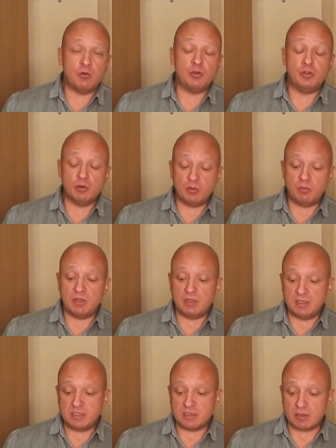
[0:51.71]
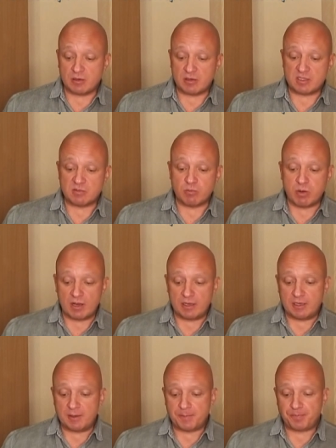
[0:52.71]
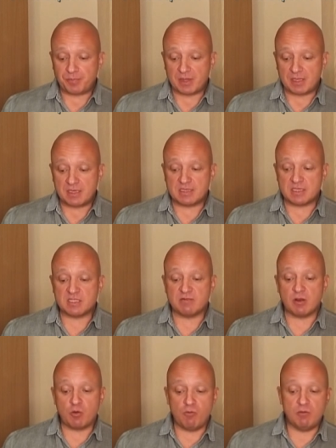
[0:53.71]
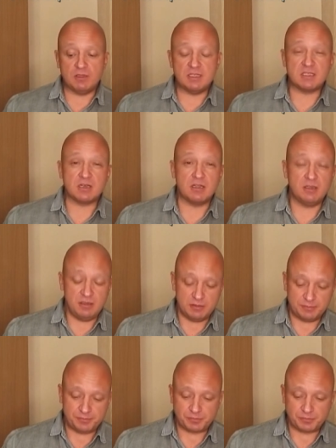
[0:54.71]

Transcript: уйдет министр из бани, из разворованной страны,